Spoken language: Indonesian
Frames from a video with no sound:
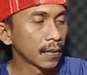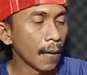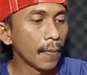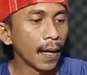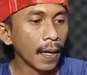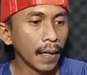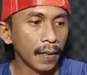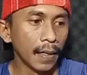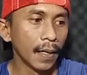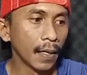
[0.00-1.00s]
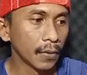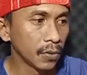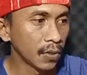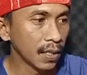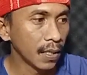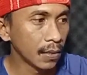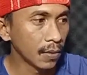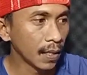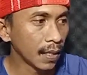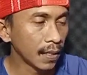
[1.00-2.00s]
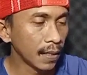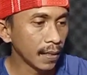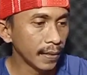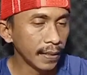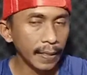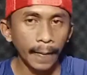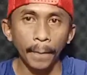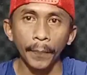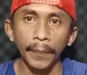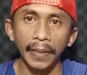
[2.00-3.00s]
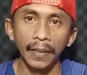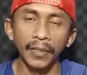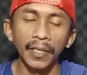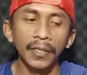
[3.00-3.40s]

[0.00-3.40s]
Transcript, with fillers: sama ada 7 ringgit juga tadi yang di middle